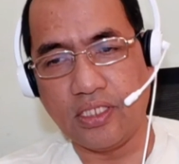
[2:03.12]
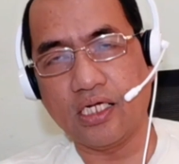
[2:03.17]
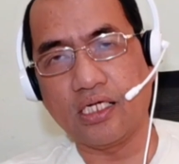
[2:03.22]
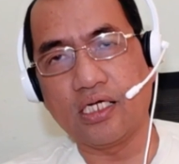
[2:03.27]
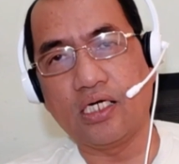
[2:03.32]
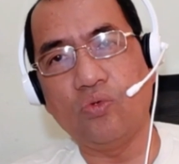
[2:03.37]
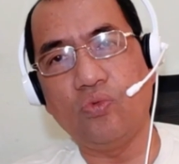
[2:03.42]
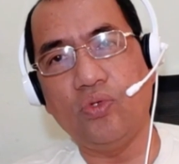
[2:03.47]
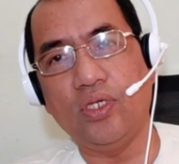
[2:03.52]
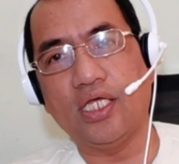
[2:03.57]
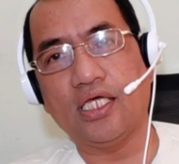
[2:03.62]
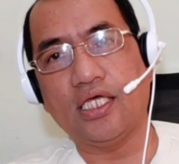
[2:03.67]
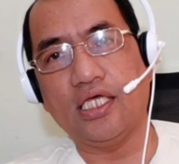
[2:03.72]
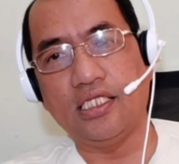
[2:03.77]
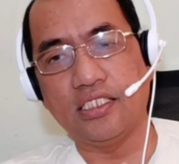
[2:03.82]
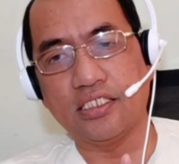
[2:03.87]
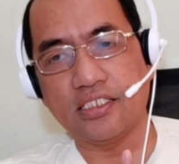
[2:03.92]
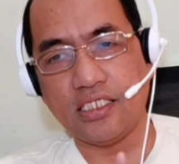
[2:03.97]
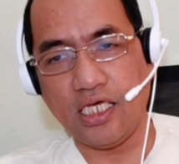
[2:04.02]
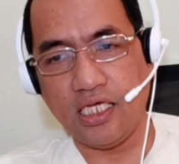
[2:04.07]
na gawing
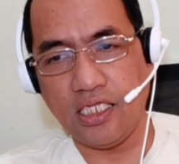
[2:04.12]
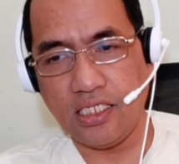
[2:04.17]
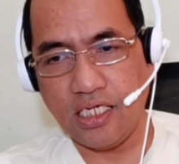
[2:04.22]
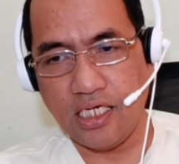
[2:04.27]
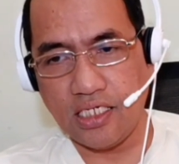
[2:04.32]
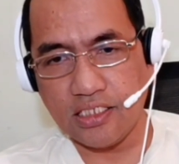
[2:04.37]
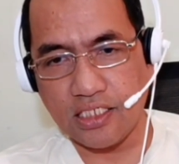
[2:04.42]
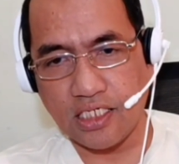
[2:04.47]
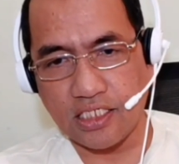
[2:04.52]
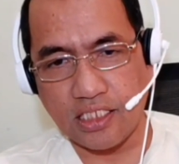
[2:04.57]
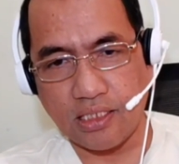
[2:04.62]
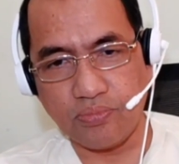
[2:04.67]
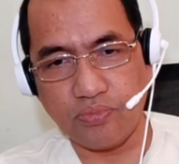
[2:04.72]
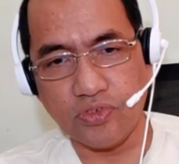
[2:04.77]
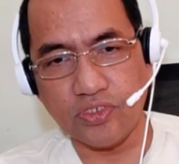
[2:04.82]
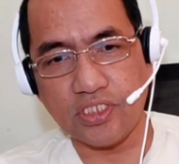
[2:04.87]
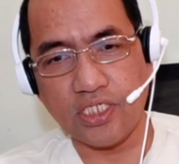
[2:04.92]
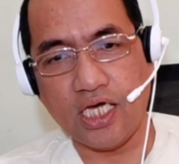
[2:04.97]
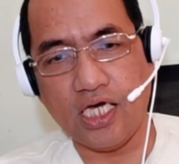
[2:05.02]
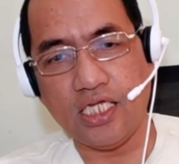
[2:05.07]
kinsenas,
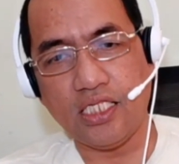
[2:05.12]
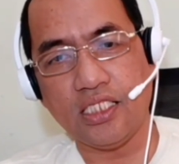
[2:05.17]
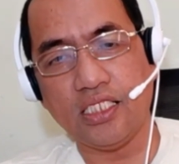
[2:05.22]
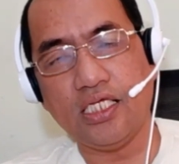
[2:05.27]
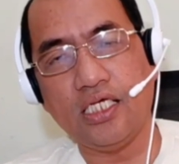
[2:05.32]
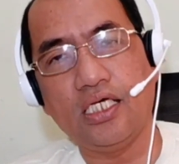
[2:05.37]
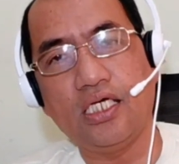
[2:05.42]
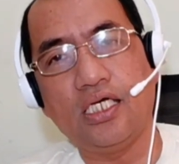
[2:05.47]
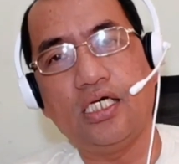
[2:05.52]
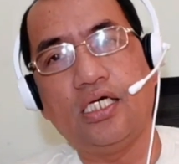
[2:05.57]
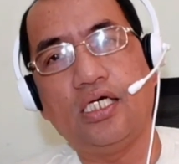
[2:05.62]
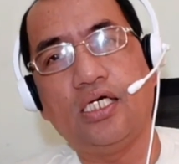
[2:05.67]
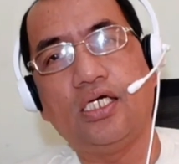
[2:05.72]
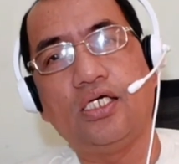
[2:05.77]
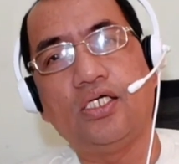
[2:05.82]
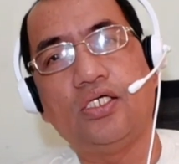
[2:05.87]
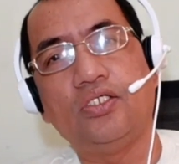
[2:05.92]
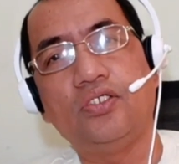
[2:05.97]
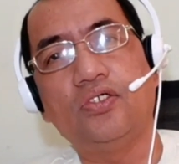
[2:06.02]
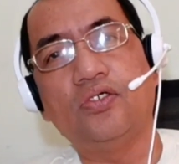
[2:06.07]
katapusan,
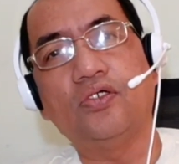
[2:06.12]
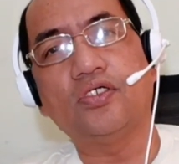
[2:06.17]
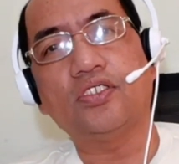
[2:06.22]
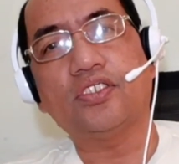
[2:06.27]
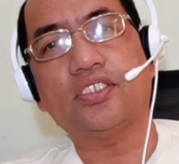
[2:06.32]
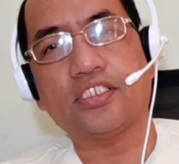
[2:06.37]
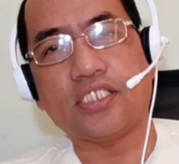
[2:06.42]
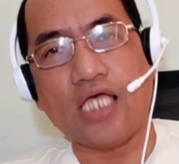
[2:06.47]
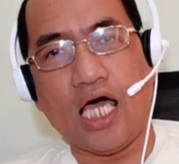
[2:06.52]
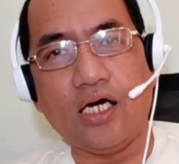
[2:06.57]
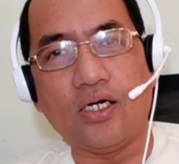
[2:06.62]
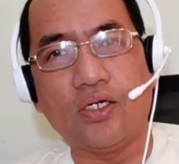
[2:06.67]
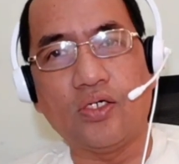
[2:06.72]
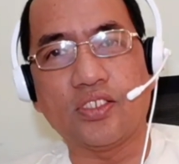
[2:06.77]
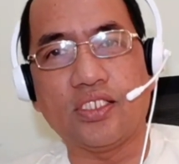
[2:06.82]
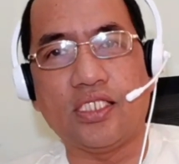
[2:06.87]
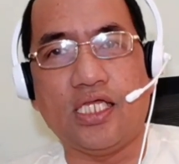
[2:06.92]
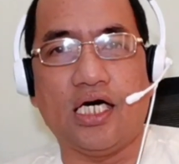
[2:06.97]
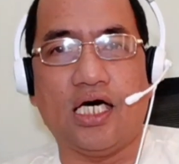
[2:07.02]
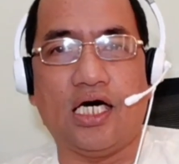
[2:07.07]
yung
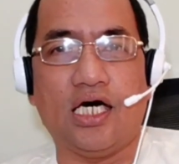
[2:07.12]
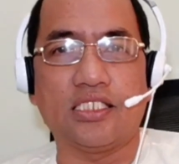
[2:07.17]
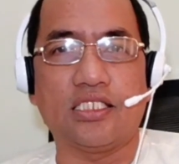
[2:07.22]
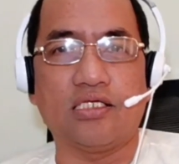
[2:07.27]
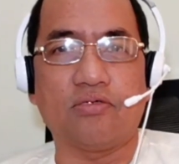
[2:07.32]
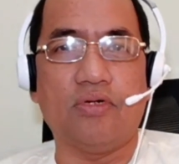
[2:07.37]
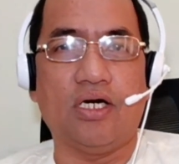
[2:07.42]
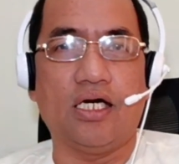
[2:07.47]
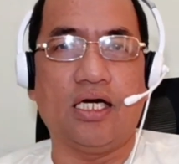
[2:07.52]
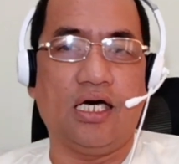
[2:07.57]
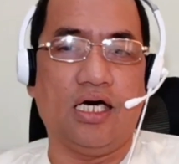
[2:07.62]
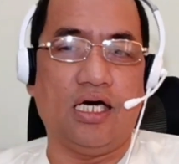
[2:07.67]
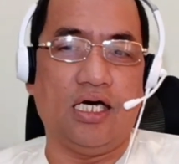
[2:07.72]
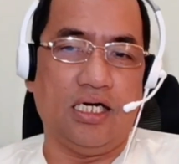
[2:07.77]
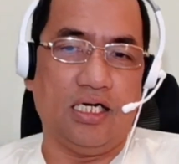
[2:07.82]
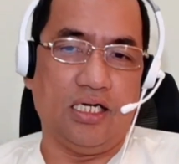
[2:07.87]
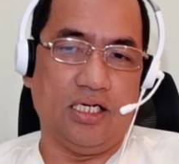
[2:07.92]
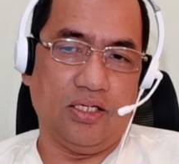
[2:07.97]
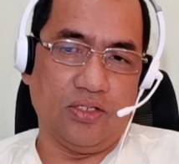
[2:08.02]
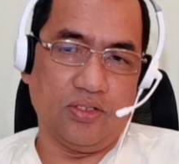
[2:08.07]
sahod ng ating
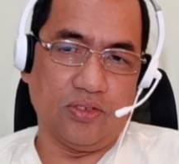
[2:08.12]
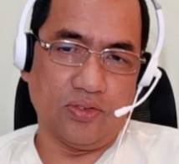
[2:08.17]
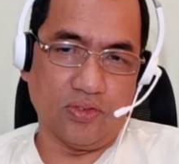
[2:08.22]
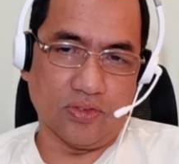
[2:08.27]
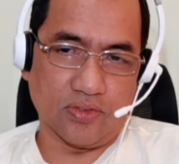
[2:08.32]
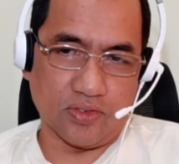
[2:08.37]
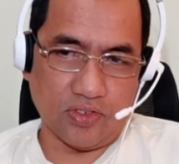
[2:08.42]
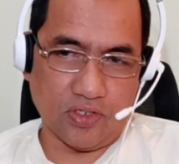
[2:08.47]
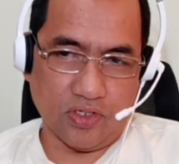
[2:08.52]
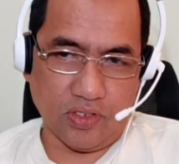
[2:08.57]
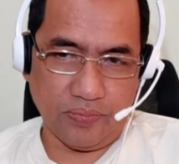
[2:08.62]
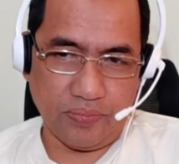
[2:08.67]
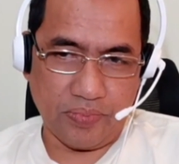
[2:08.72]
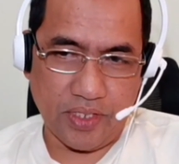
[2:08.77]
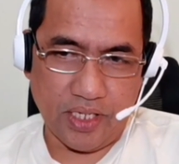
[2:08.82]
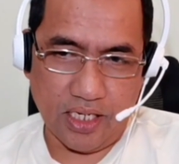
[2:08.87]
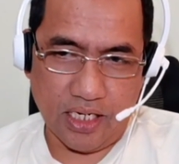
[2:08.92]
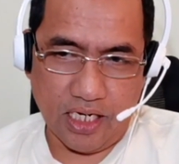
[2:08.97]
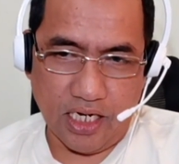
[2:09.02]
mga guro.